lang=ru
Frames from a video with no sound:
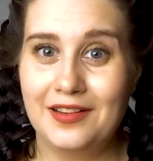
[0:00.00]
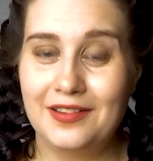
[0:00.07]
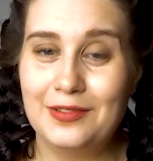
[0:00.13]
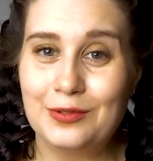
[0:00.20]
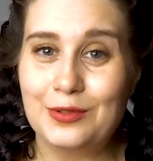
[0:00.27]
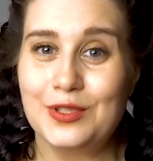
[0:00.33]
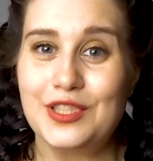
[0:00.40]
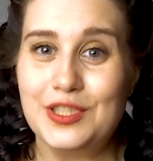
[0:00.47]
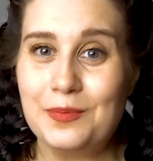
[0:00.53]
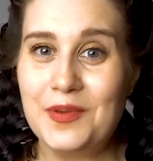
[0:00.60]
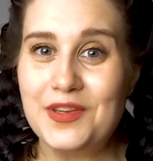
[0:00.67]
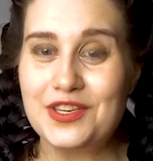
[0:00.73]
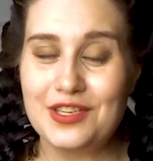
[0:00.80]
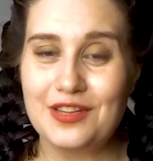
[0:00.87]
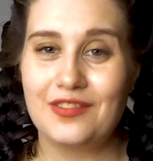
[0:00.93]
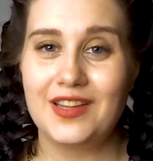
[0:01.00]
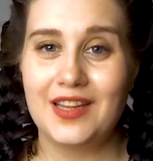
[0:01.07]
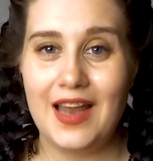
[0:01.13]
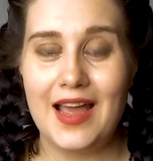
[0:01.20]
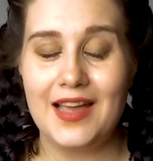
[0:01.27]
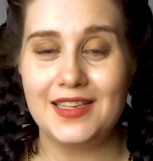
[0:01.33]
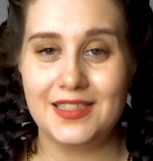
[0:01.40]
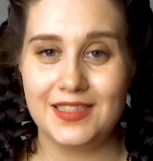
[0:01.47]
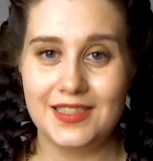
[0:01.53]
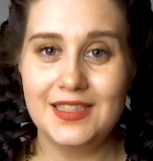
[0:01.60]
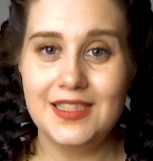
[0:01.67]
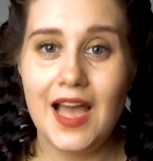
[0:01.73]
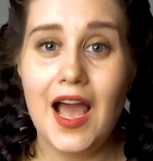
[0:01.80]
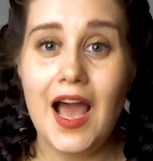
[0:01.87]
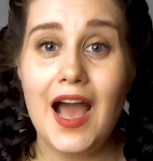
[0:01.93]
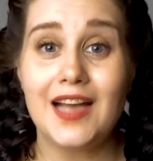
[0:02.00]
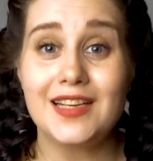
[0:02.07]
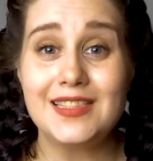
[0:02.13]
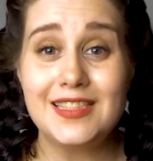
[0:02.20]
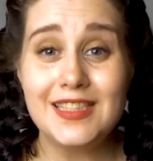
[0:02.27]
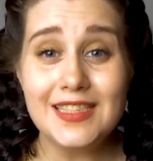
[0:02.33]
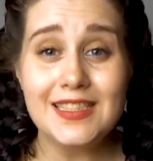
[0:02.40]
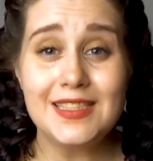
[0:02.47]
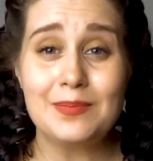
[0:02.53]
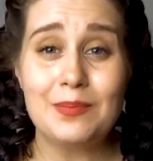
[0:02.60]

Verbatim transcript: ну, то есть типичного для индийца. А сейчас